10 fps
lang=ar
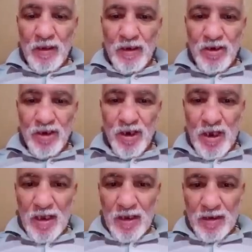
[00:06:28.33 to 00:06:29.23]
إذا
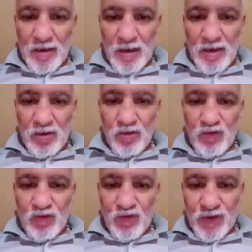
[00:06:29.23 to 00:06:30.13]
آه،
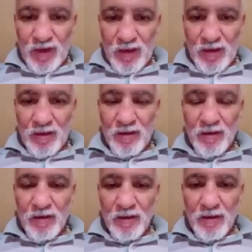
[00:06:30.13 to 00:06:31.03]
نحن آه،
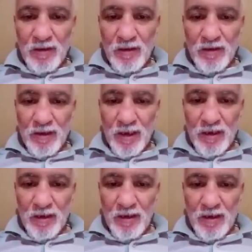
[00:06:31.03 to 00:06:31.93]

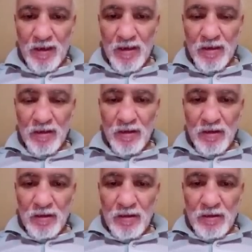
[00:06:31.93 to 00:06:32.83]
يعني
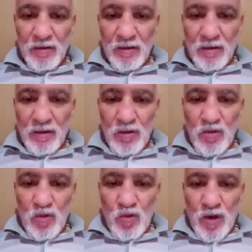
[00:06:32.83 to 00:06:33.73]
كي
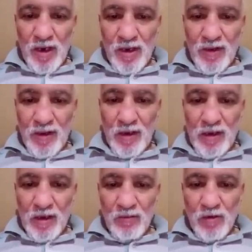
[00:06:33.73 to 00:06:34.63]
ننطلق
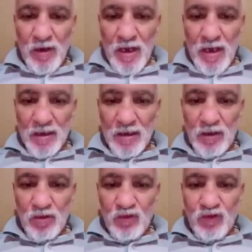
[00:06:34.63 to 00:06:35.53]
من يعني من
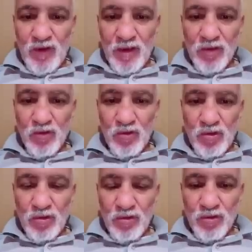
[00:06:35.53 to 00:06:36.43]
منطق
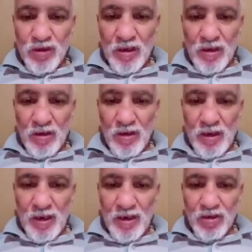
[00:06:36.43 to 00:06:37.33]
اللي عندنا
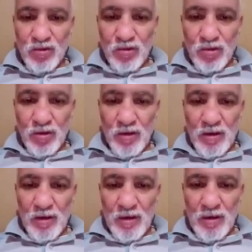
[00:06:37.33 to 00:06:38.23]
آه،
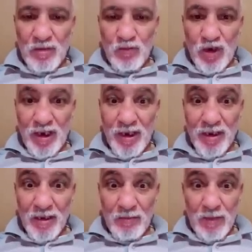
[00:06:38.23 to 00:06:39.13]
غاشي يعني
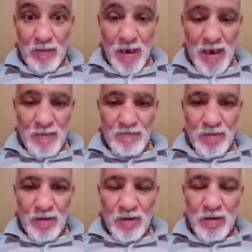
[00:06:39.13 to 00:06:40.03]
حوالي 45
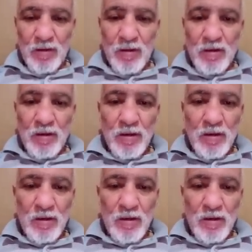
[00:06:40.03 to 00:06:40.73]
مليون نسمة